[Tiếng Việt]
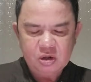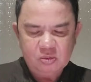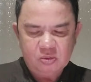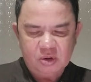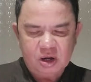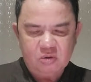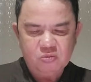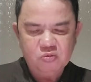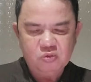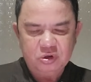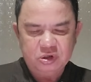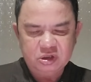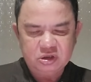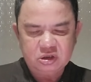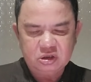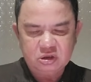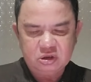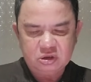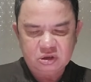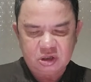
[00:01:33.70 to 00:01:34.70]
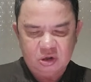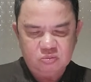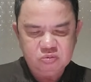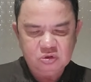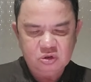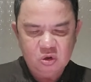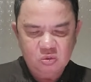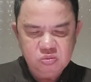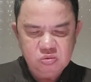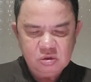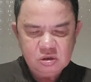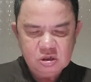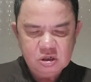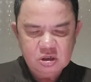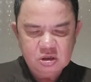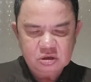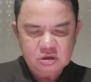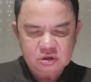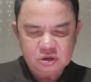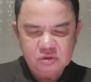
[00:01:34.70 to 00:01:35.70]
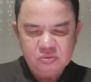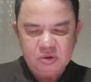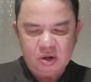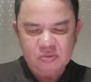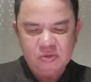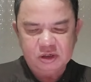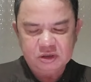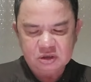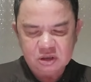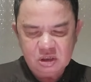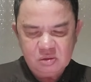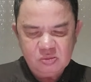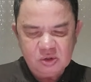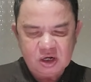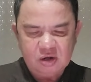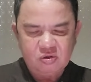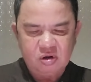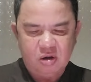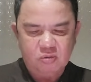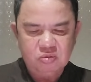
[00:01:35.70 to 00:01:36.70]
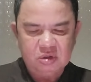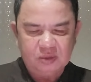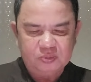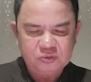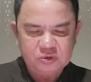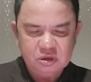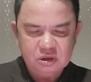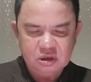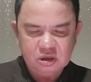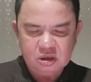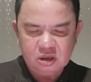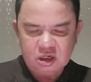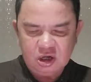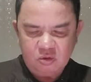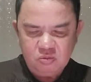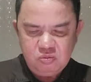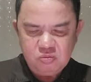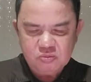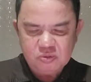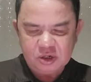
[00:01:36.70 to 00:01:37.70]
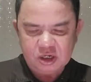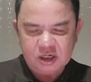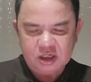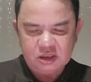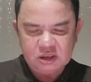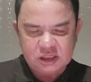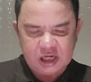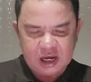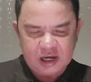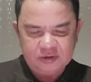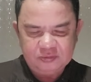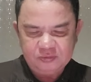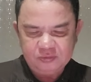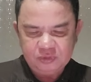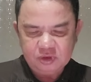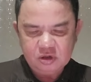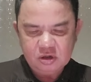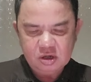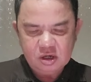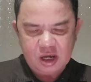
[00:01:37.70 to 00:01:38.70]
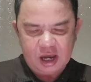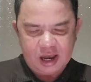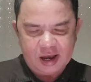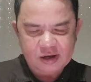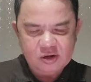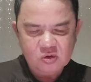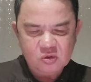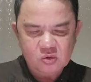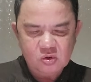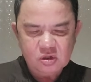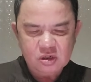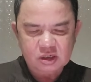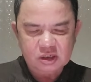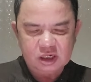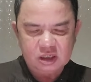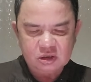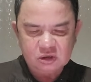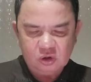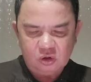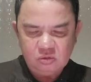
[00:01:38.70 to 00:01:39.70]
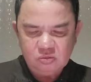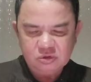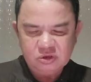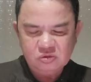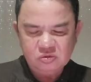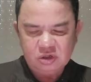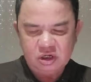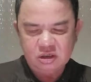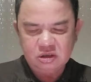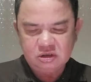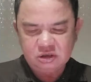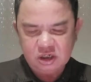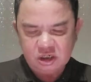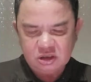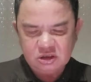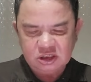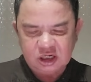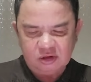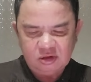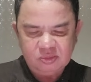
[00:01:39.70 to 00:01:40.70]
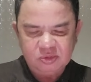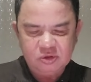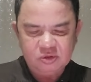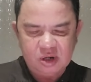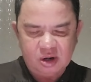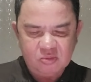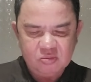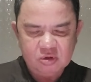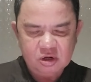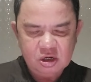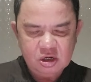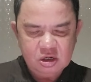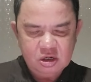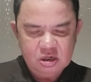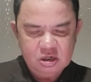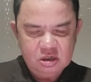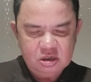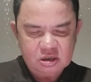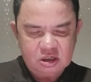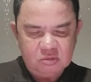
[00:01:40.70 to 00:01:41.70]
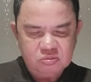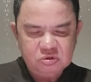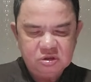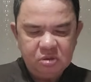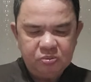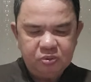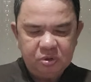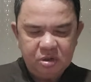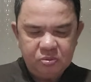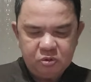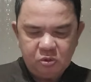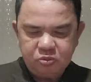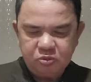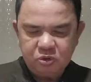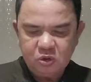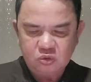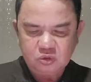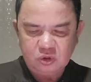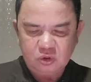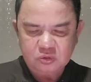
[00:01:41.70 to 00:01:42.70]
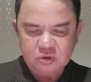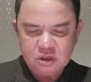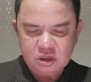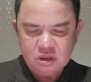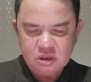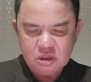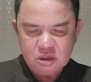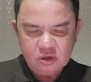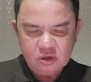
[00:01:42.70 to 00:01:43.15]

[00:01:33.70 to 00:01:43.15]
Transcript: và ông Nguyễn Trọng Dũng, trưởng phòng hành chính và lao động lập chứng từ khống về khách sạn, ăn uống để thanh toán với số tiền trên 600 triệu đồng trong chi phí phục vụ tổ chức,